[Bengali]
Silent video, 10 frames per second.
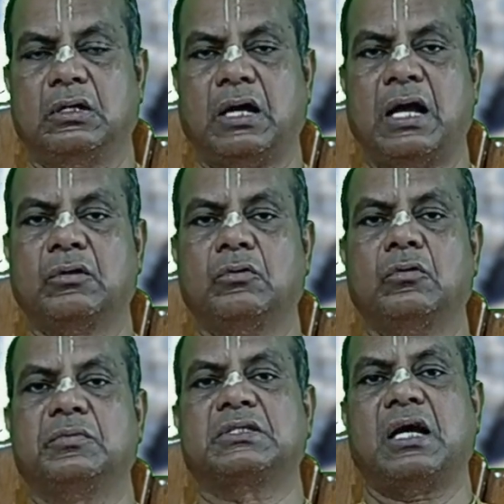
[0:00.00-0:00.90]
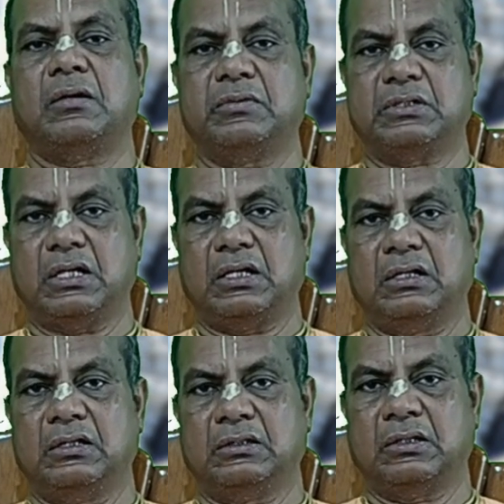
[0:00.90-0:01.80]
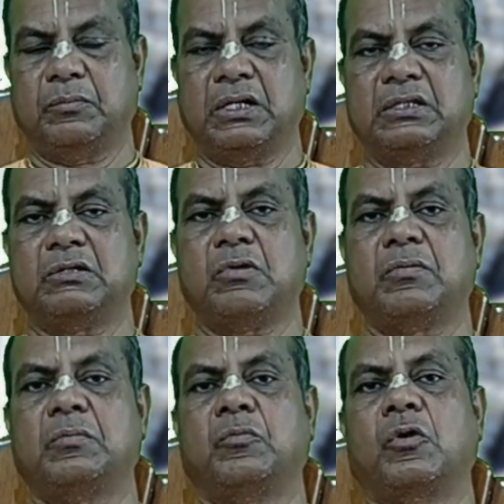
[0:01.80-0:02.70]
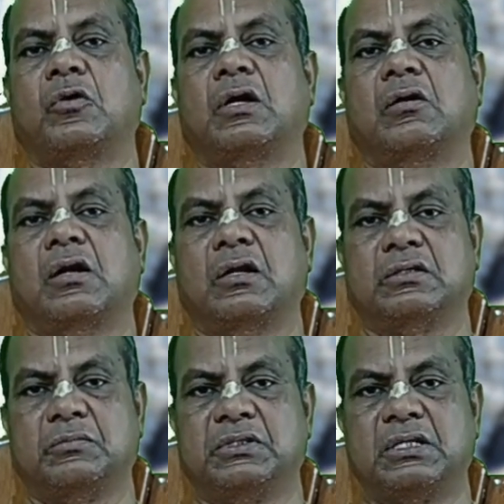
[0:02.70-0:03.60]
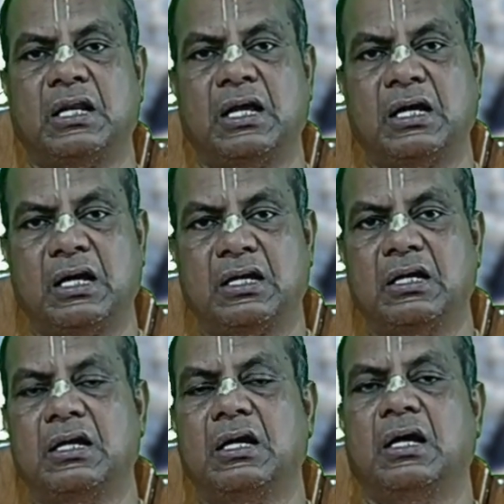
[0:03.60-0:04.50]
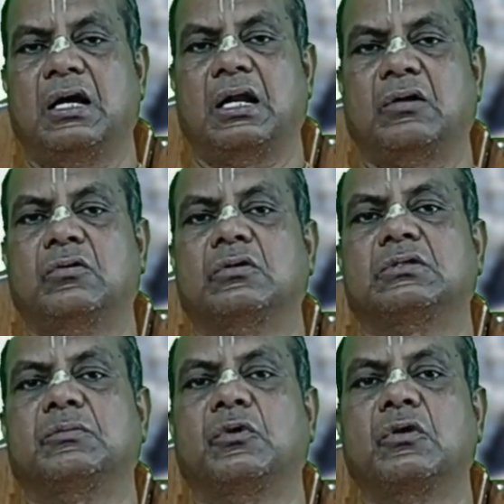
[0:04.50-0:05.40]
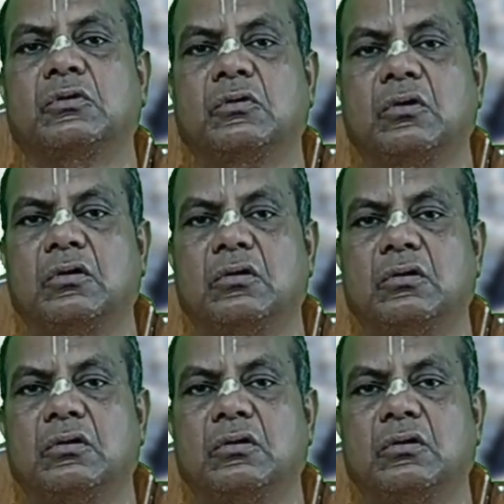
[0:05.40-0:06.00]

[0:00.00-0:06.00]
কানগুলো বিশাল বিশাল মানে সেভাবে বর্ণনা করা রয়েছে বিশাল আকার রাক্ষসে পরিণত হলো